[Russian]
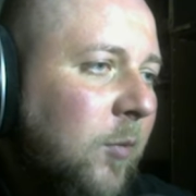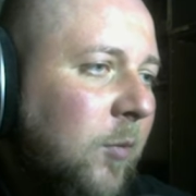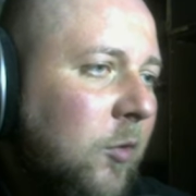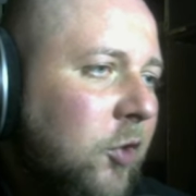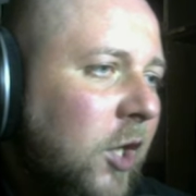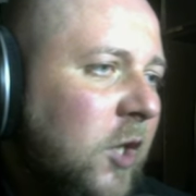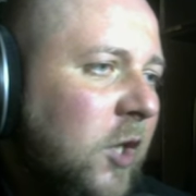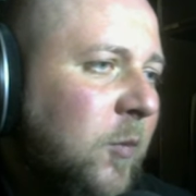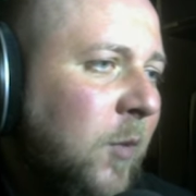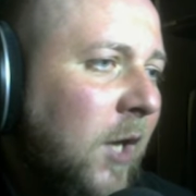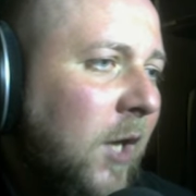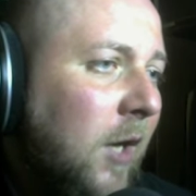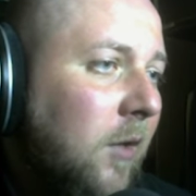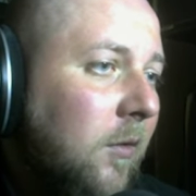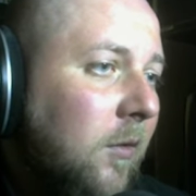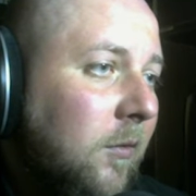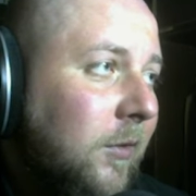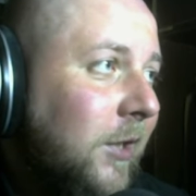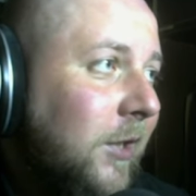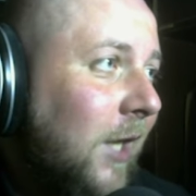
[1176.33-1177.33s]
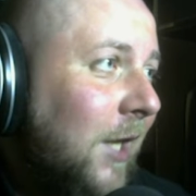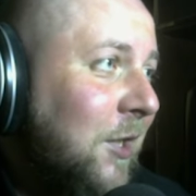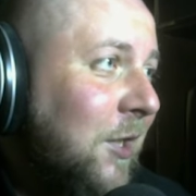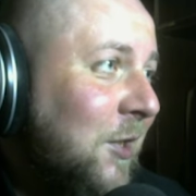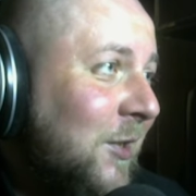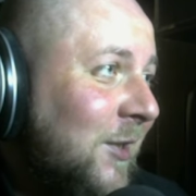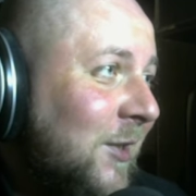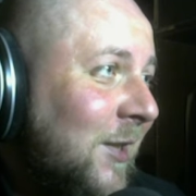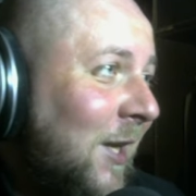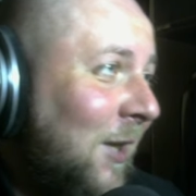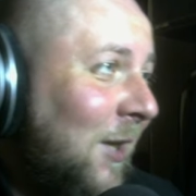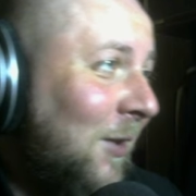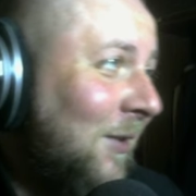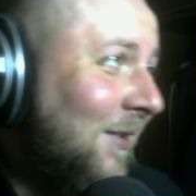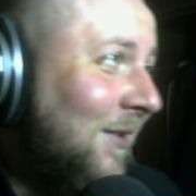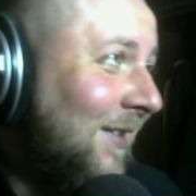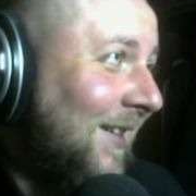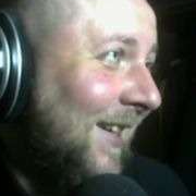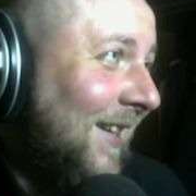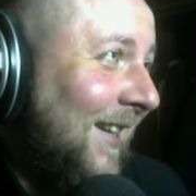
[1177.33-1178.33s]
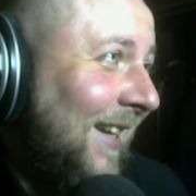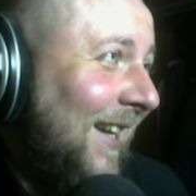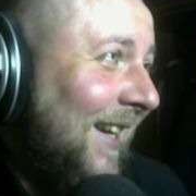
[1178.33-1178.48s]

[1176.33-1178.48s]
ты получаешь бра... Я не знал.